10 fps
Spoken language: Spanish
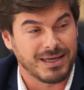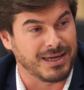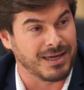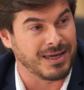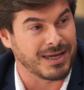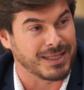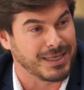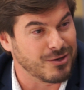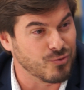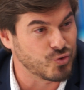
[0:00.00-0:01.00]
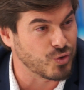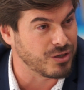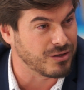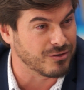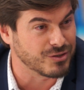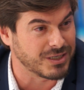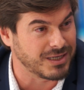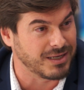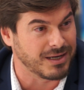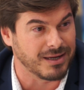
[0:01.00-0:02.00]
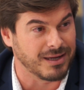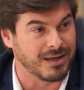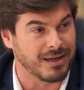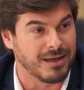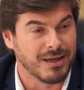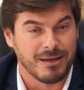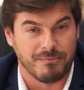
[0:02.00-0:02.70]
eh, que tienen un sueño de conseguir eh,